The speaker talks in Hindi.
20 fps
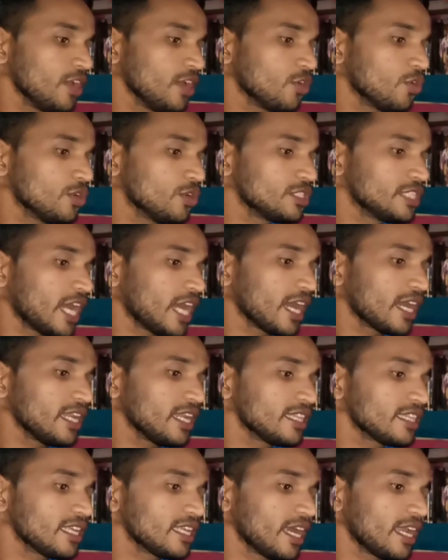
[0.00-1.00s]
को
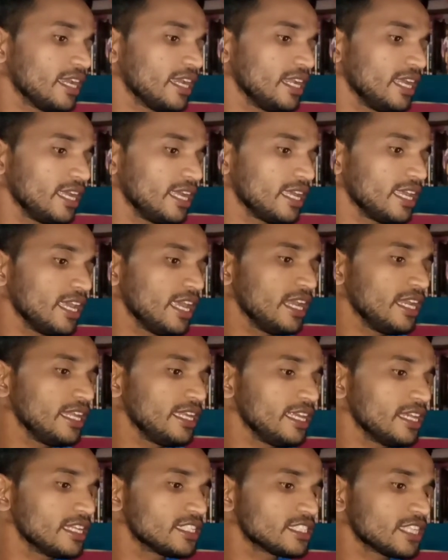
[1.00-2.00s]
जागृत करने के
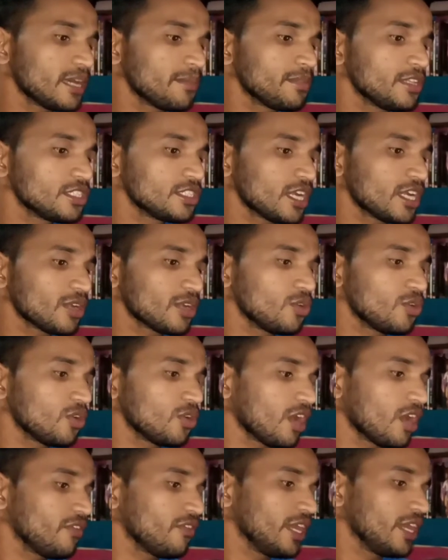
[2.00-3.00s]
लिए सप्त चक्रों
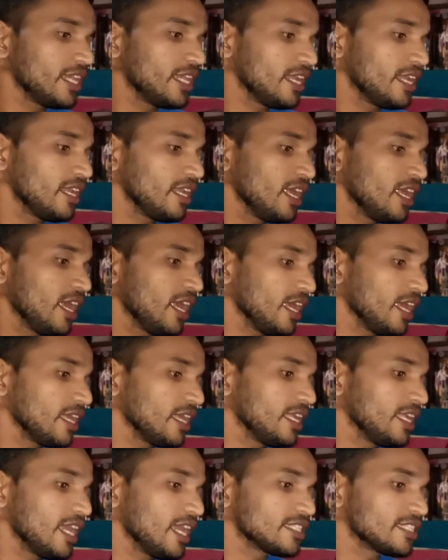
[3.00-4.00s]
का भेदन
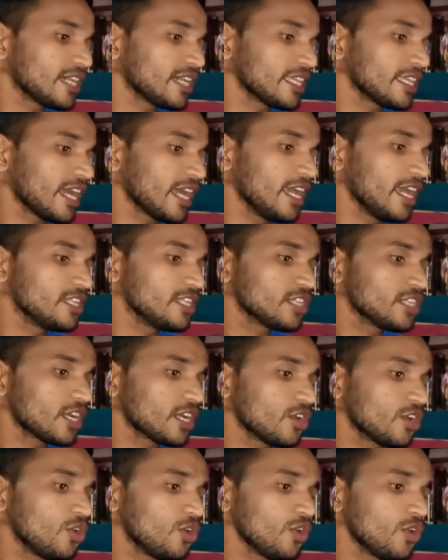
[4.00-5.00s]
किया जाता है
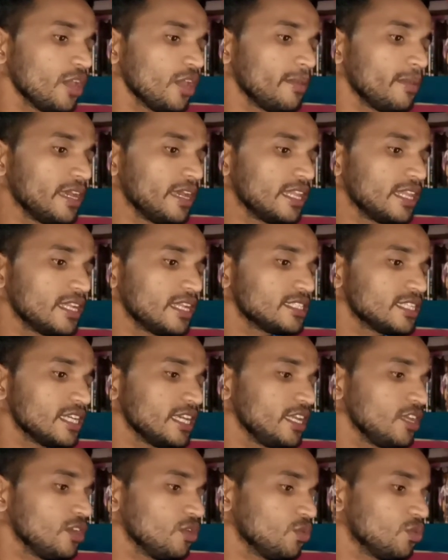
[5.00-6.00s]
चक्रों के भेदन से
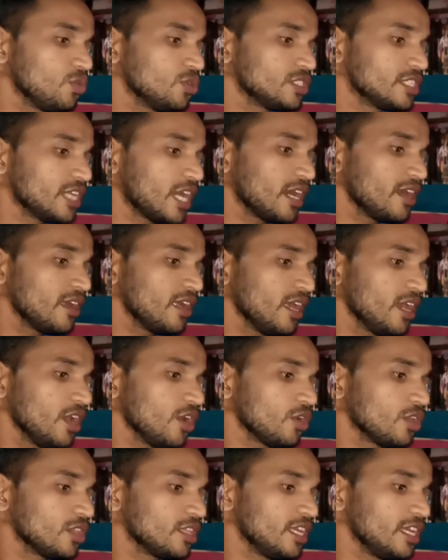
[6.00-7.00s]
ही ऊर्जा
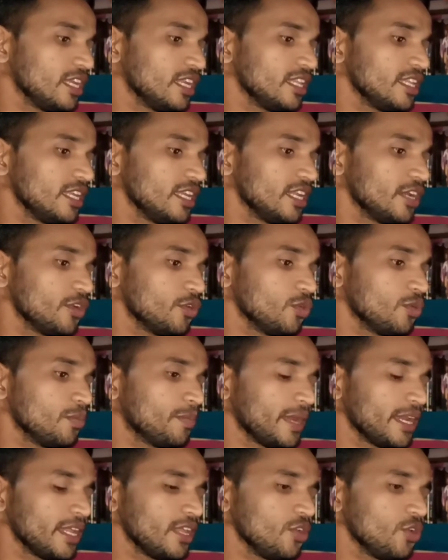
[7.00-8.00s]
धीरे धीरे
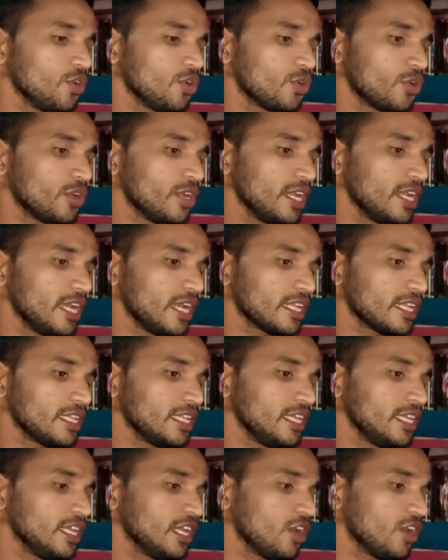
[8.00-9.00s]
ऊपर की ओर उठने
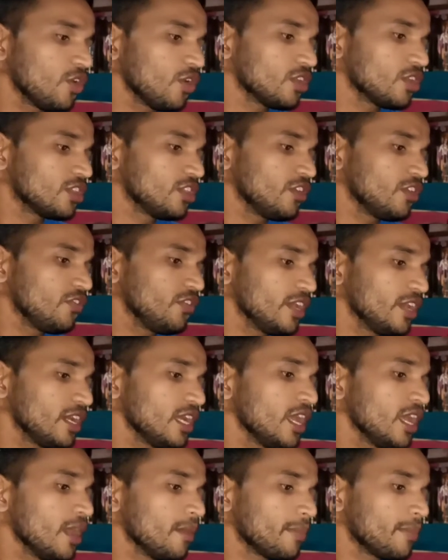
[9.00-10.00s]
लगती है और दिव्य
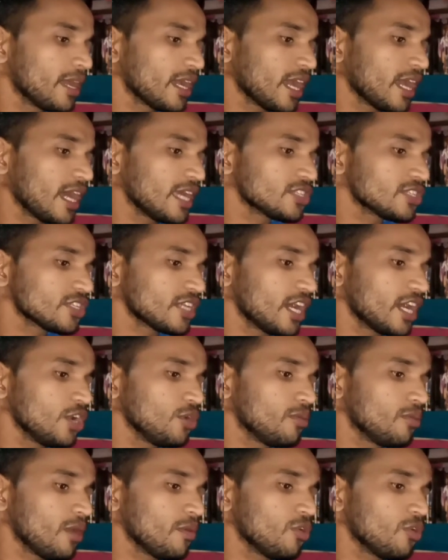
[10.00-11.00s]
प्रकाश का
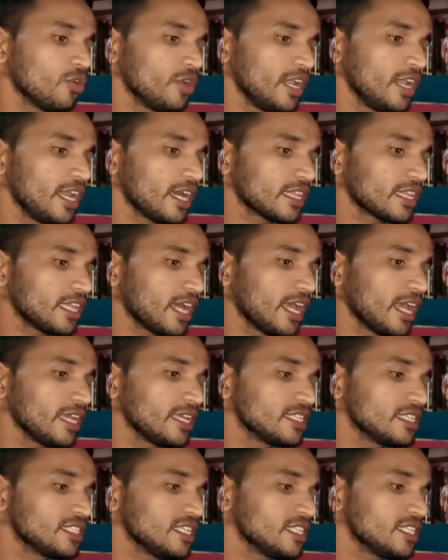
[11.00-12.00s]
अनुभव होने लगता है
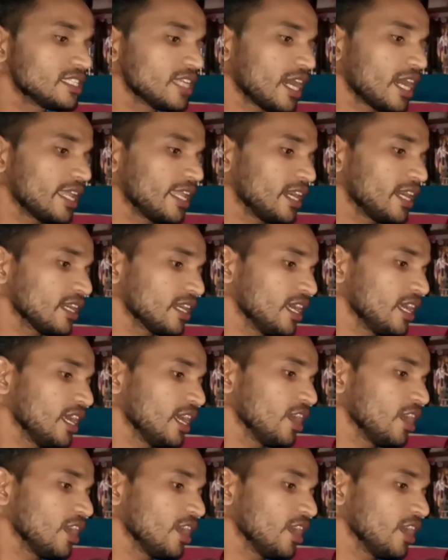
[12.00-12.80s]
किसी साधक